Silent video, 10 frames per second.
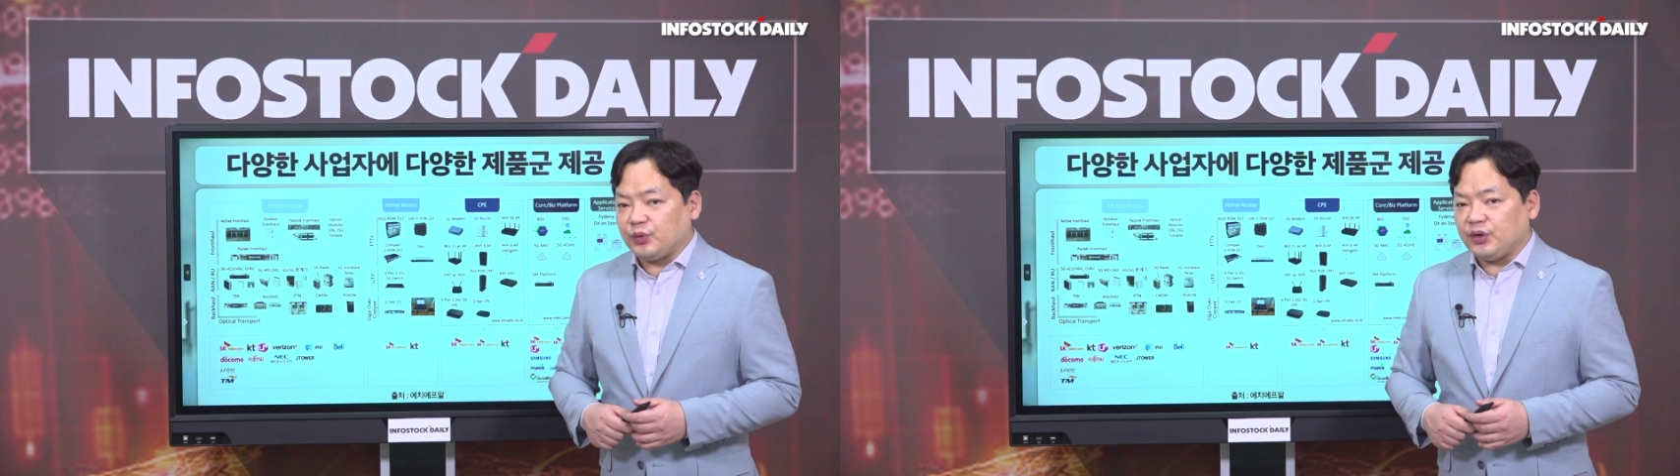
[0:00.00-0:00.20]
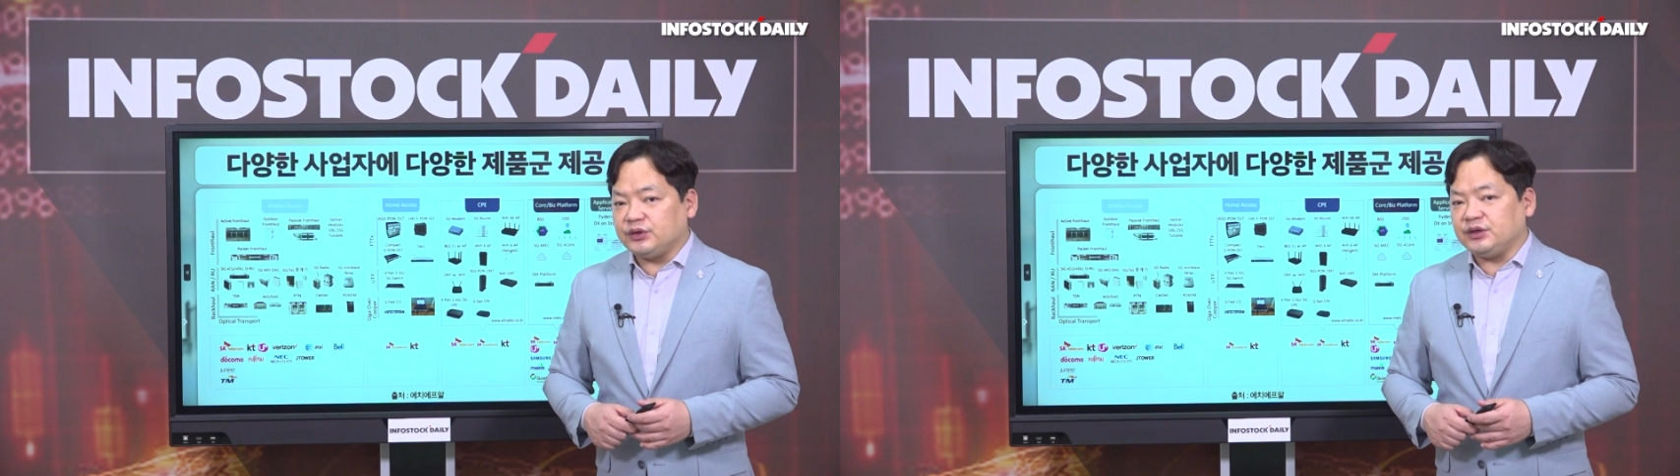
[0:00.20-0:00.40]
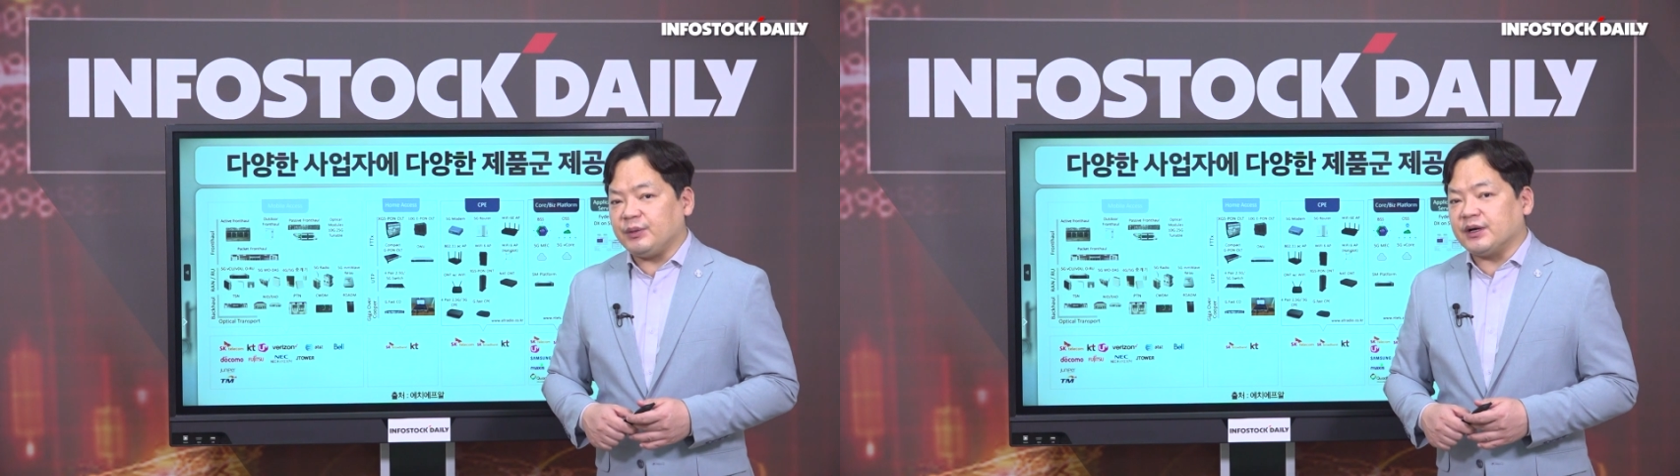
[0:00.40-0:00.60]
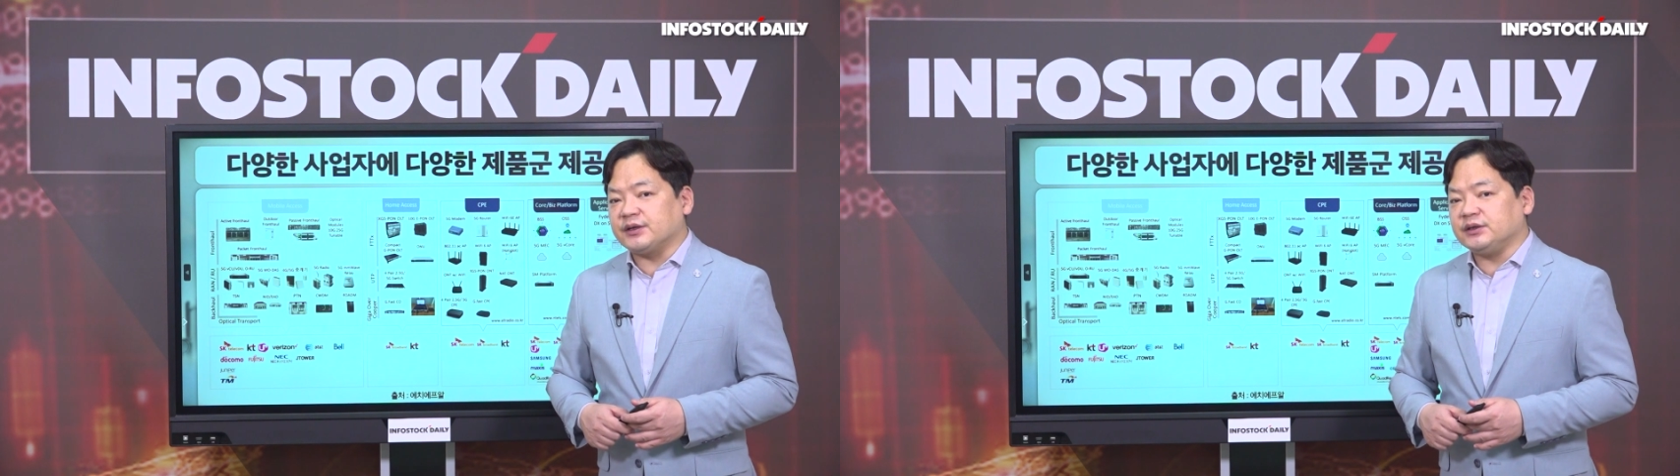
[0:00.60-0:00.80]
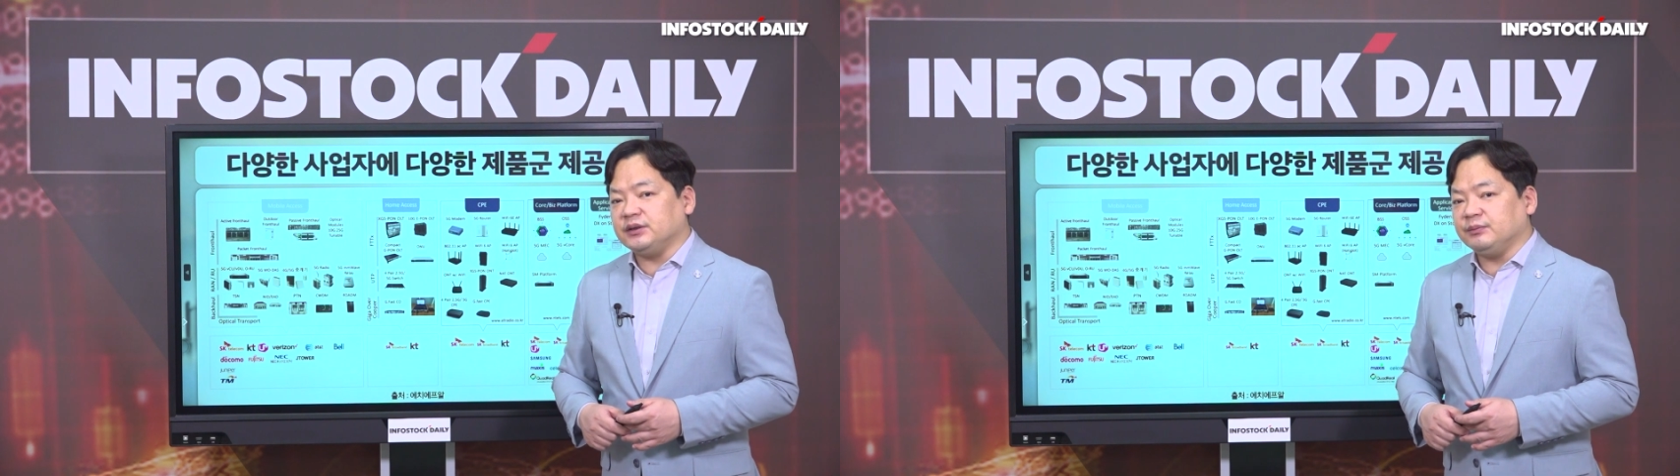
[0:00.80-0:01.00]
보이는
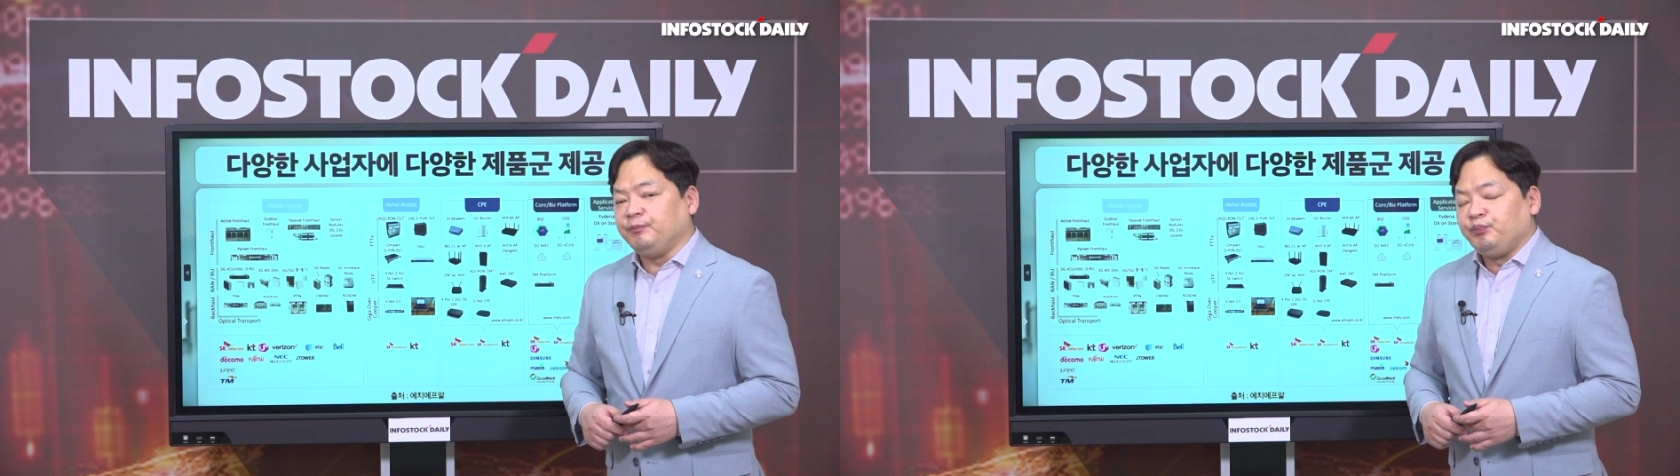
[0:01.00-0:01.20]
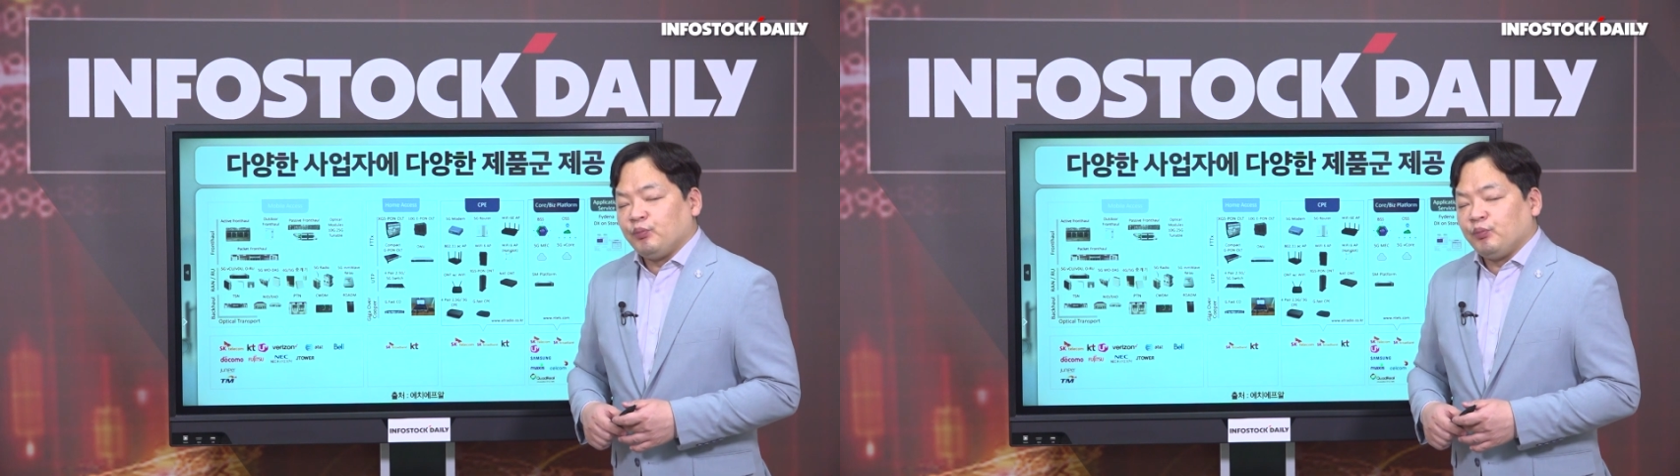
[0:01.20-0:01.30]
이만큼